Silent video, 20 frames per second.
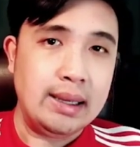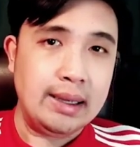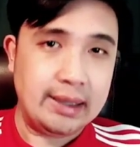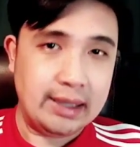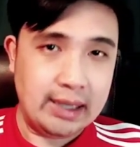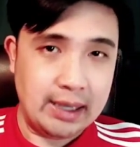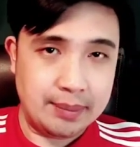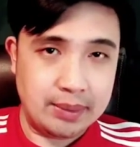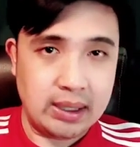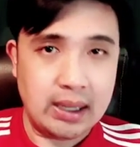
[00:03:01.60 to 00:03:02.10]

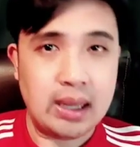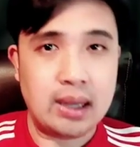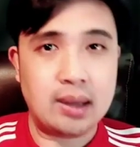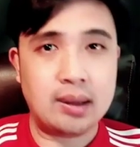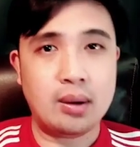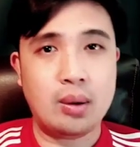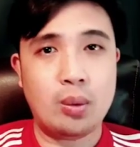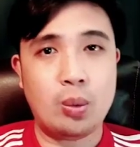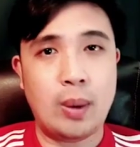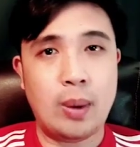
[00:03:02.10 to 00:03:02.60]
เกมนี้
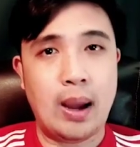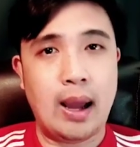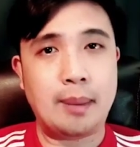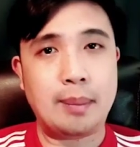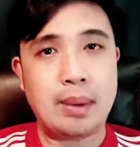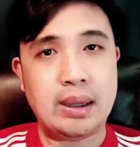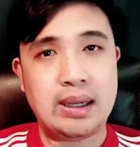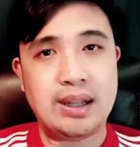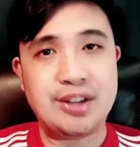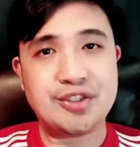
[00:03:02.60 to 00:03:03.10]
หวัง
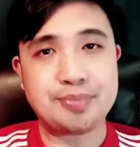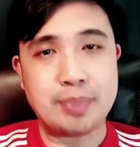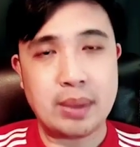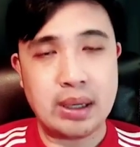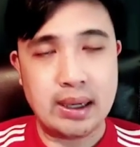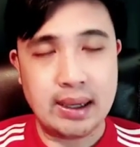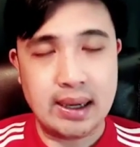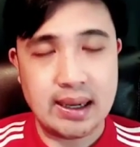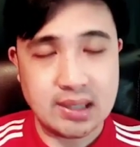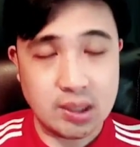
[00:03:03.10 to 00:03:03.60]
ไปที่สเปอ
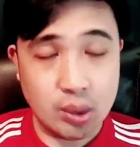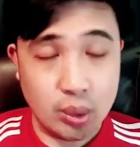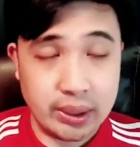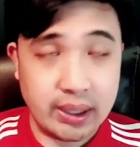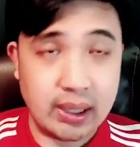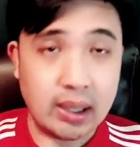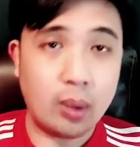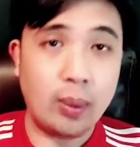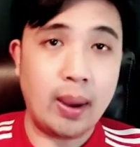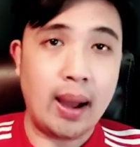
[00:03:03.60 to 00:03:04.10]
ร์น่าจะโอ
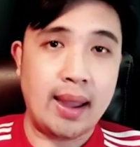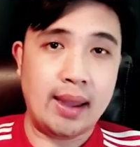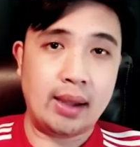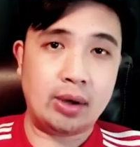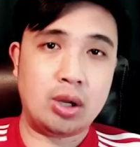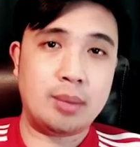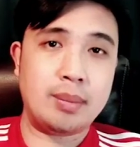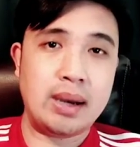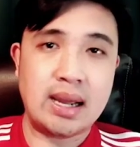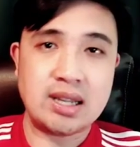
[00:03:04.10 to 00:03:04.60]
เคกว่า อ
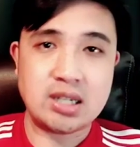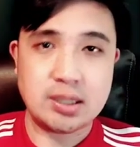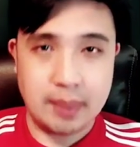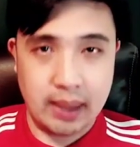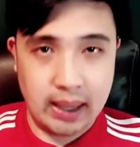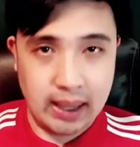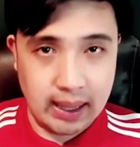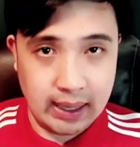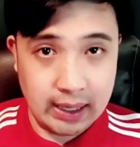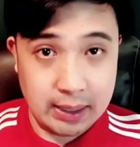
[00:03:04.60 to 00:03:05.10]
อยไม่น่าจะ
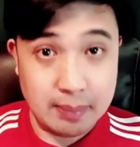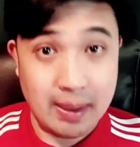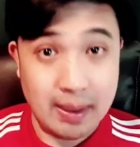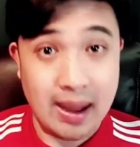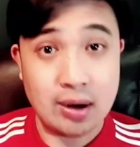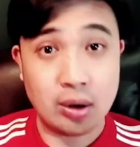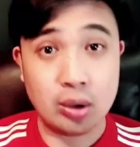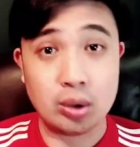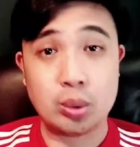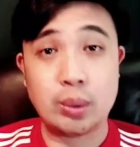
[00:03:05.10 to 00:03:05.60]
แพ้ใน
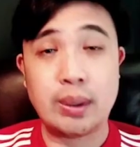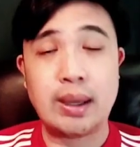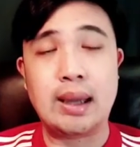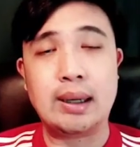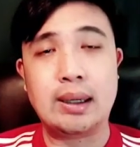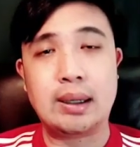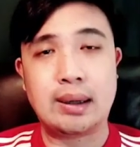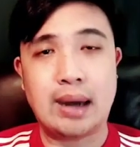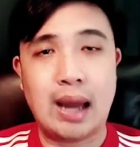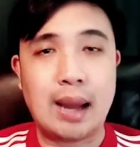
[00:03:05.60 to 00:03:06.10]
บ้านของตัวเอง
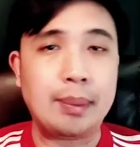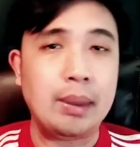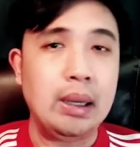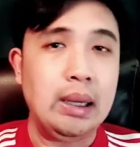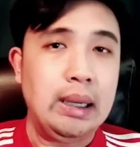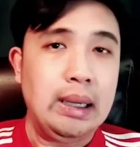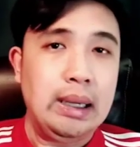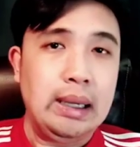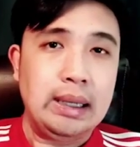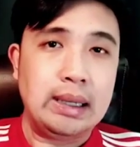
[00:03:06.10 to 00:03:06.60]
นะครับ
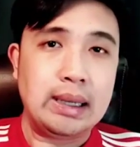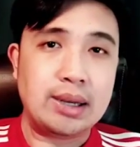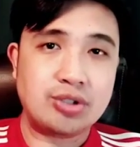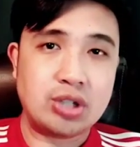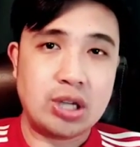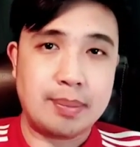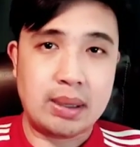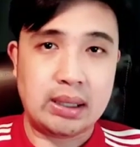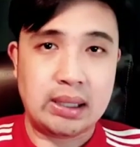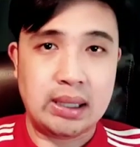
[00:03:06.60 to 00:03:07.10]
เลือก
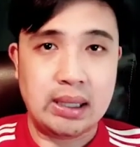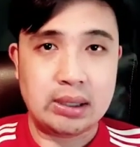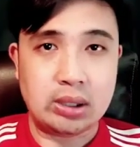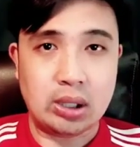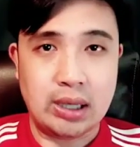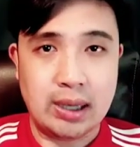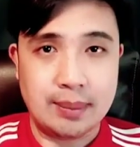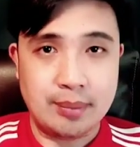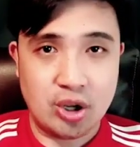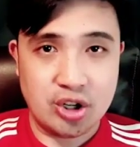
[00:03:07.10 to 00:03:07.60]
เชียร์ไปที่ท
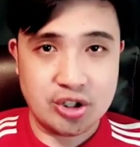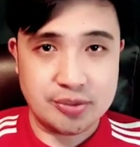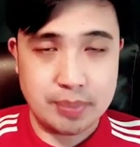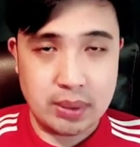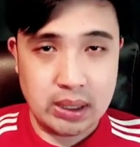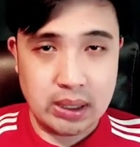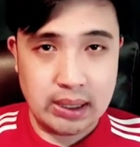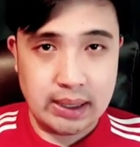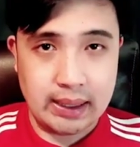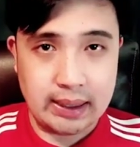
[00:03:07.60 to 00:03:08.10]
อนนัมฮอส
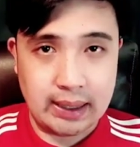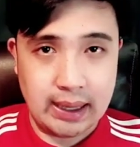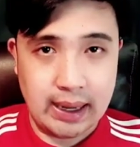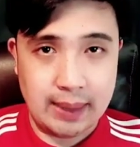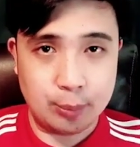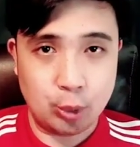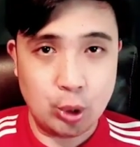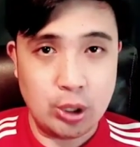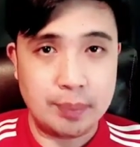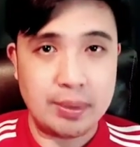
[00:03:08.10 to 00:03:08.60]
เปอร์นะครับ
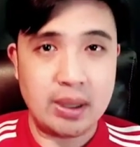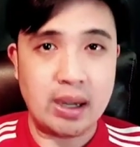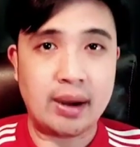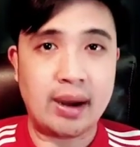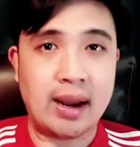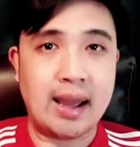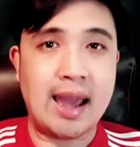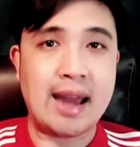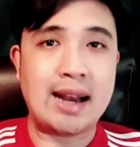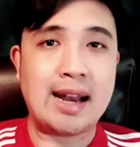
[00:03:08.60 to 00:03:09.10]
คุณเป็นอย่าง
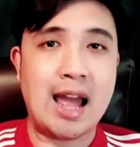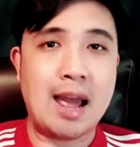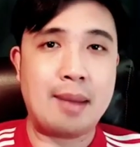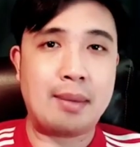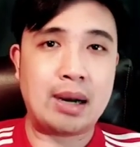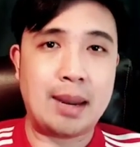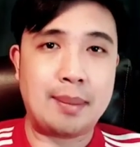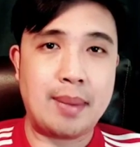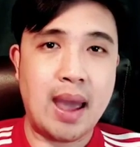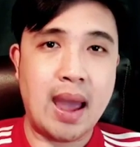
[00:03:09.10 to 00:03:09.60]
ไรแอดไลน์
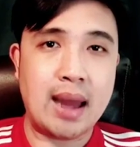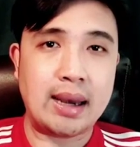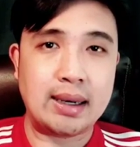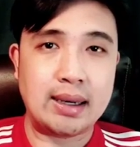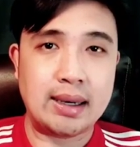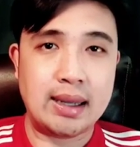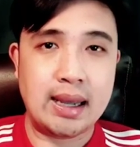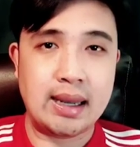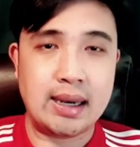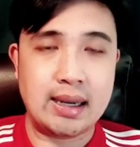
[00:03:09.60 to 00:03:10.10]
มาครับ at
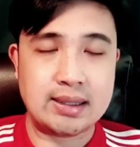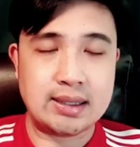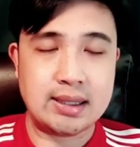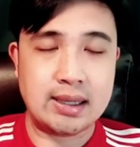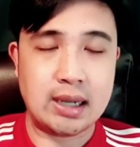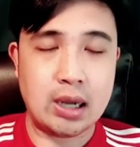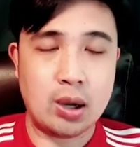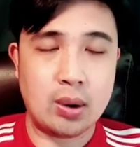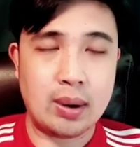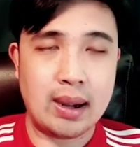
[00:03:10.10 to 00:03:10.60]

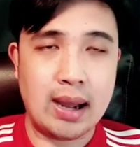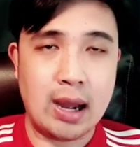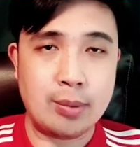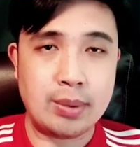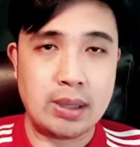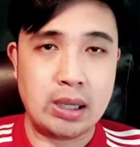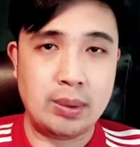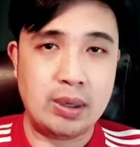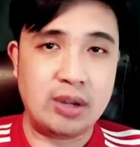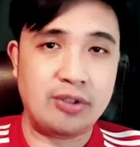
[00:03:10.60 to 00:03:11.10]

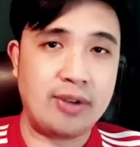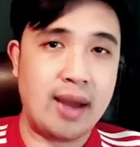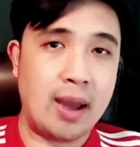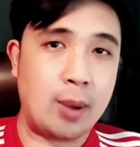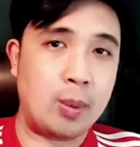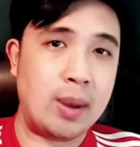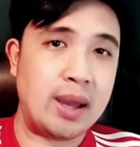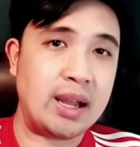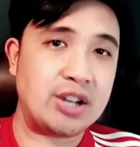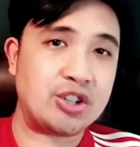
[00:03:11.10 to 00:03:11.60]
nt99p นี้ฝาก
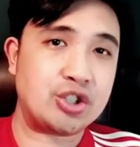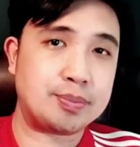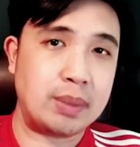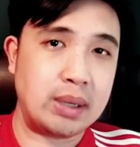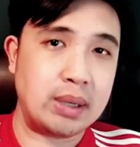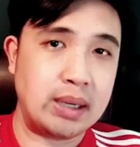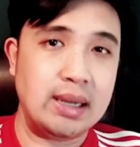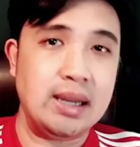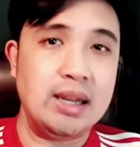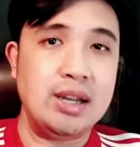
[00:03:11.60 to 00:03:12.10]
ไว้กับสเป
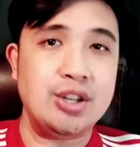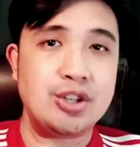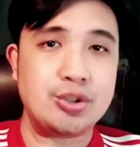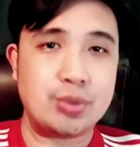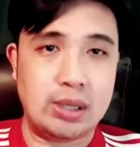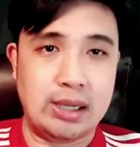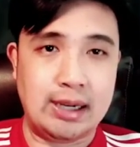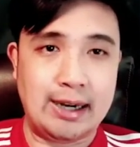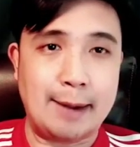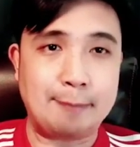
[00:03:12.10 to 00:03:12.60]
อร์ส
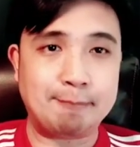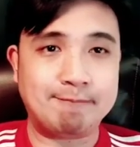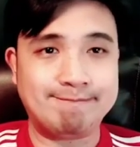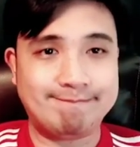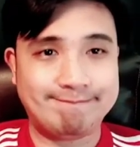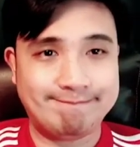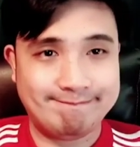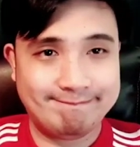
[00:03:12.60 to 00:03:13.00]
วัสดีครับ